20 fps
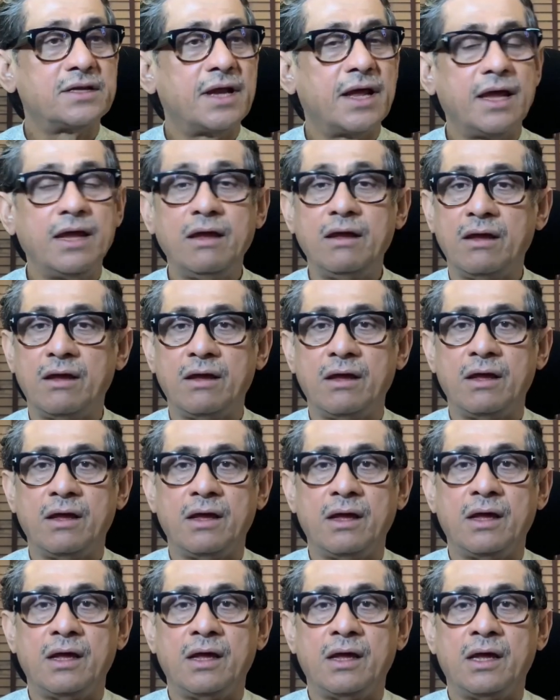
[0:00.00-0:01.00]
নেই
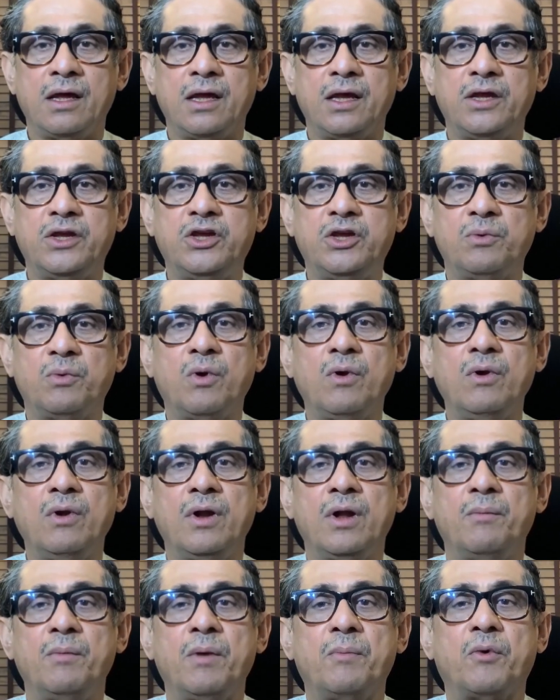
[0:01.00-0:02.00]
জীবন
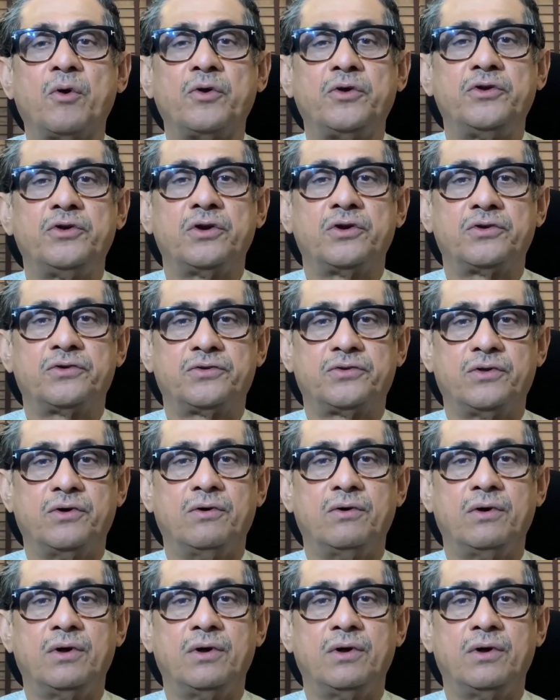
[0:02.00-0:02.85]
বিপর্যস্ত